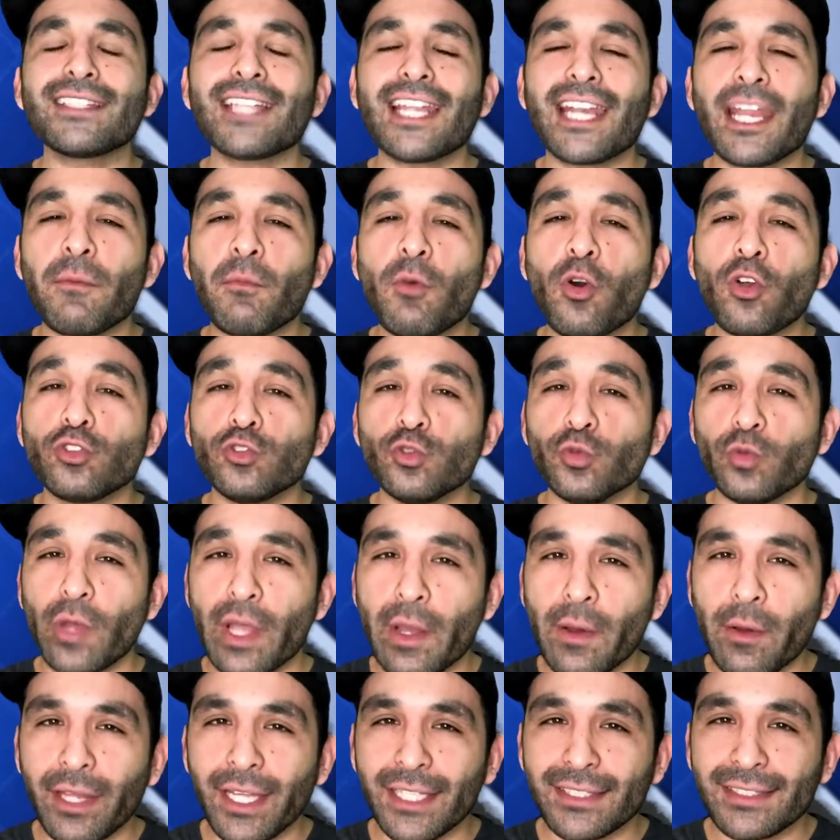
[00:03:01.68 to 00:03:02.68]
tenemos
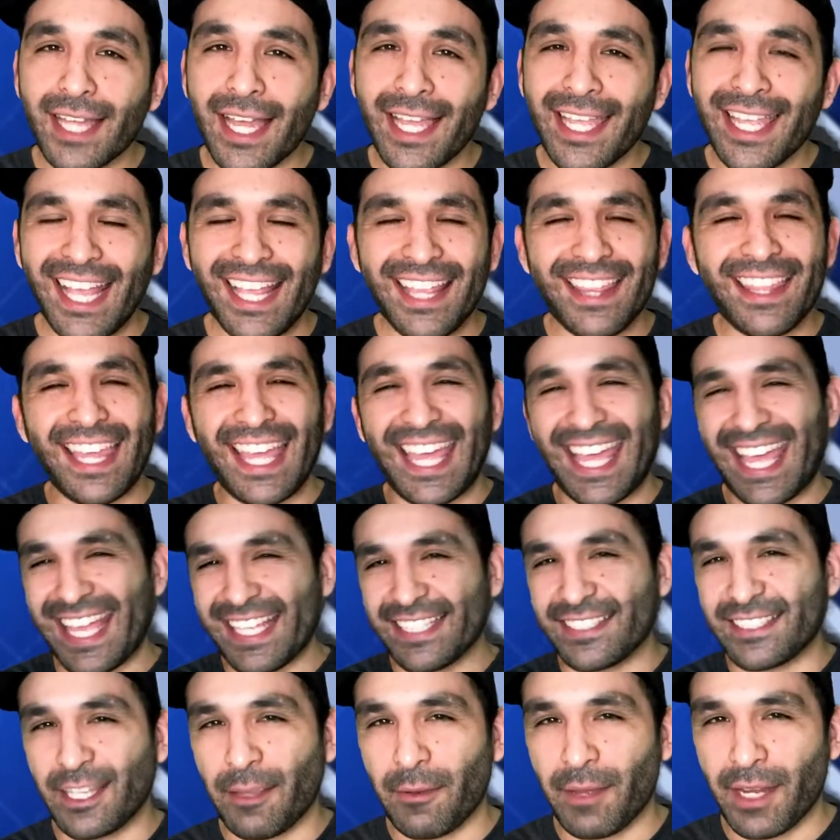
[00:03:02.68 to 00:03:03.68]
nuevos detalles de
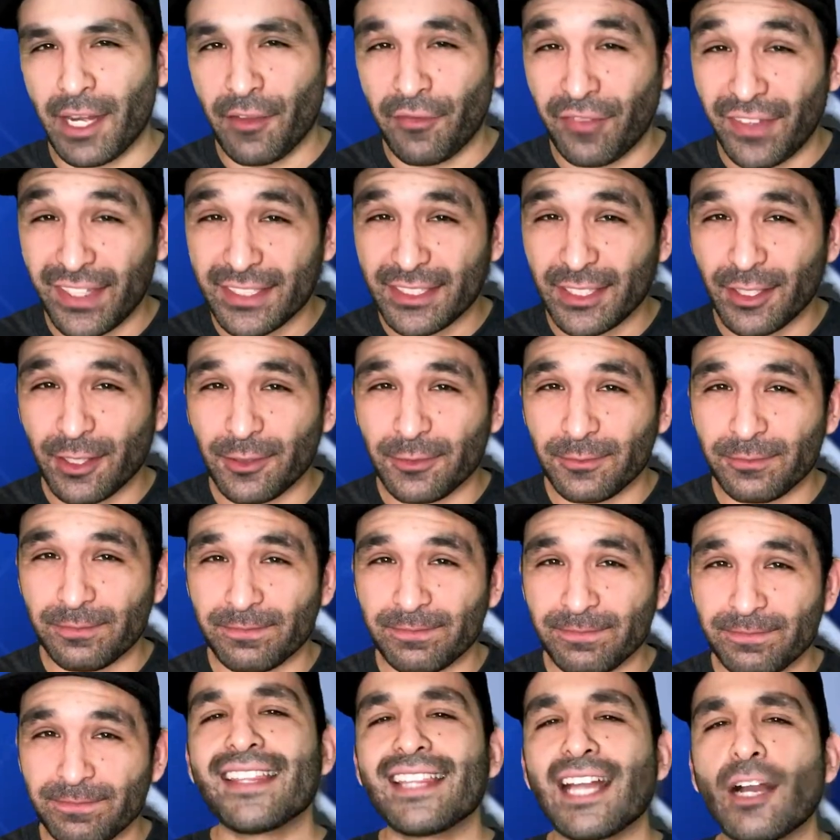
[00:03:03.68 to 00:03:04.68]
este beneficio.
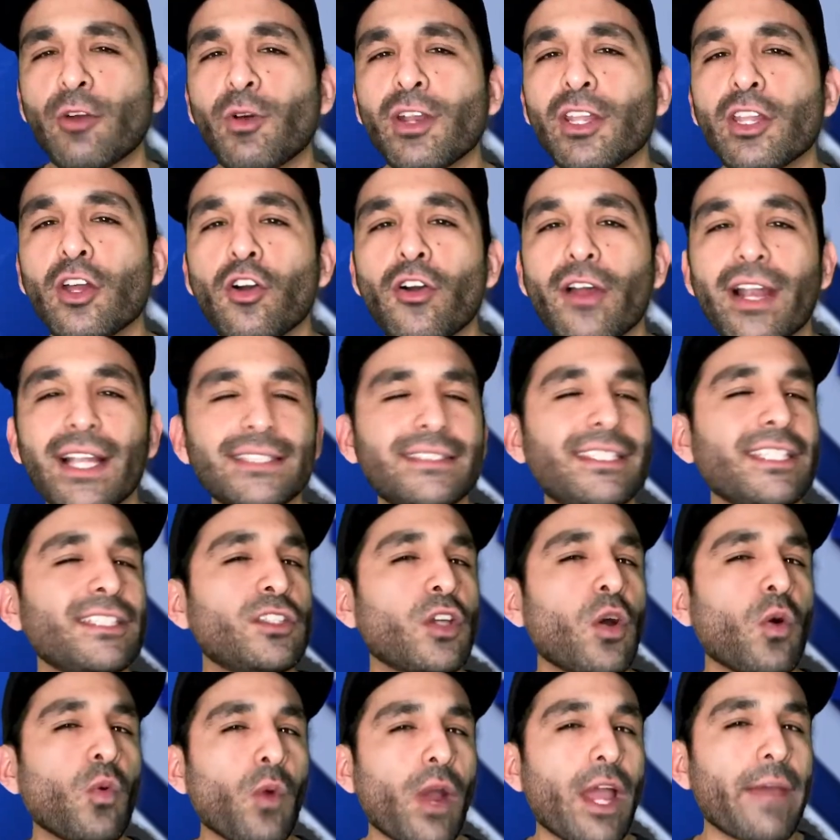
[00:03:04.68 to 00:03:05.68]
De acuerdo con el
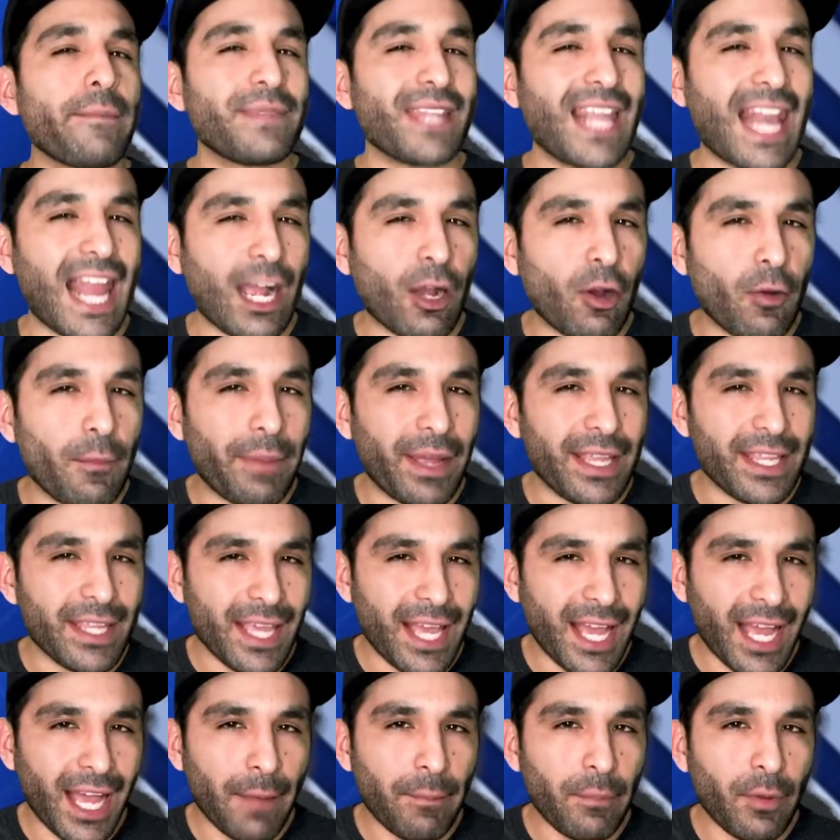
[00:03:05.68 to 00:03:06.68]
sitio web de la
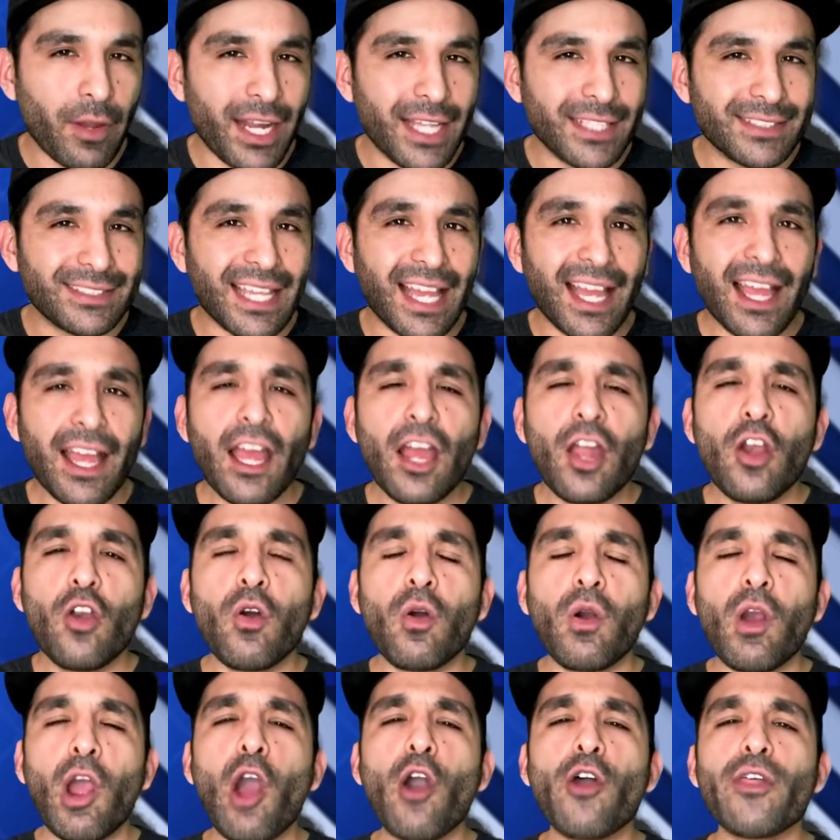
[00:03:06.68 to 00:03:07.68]
compañía japonesa,
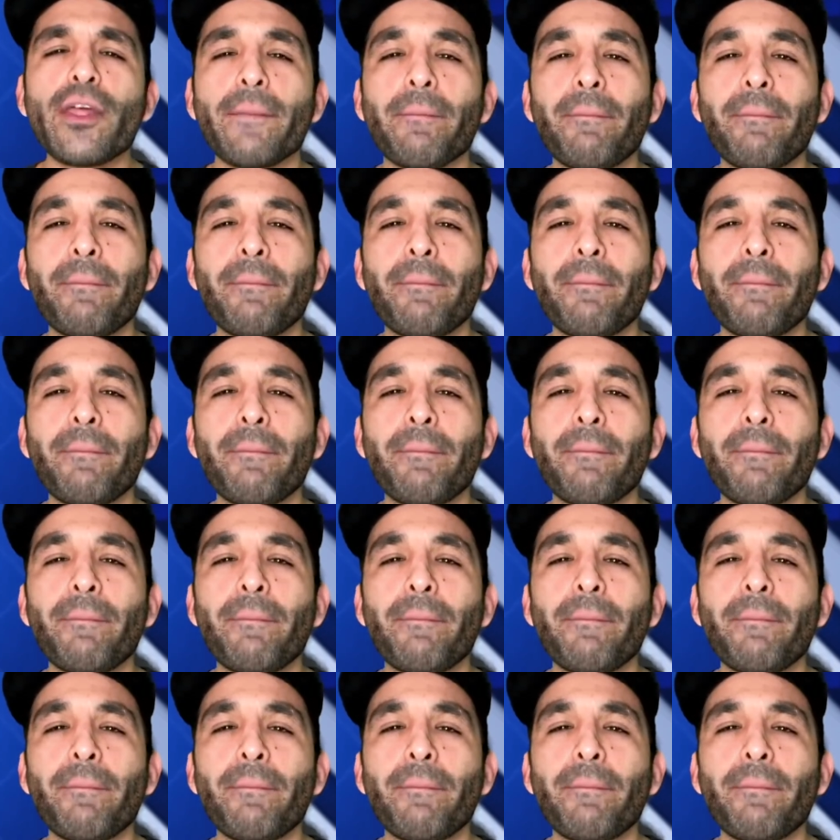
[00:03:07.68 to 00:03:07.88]
los juegos de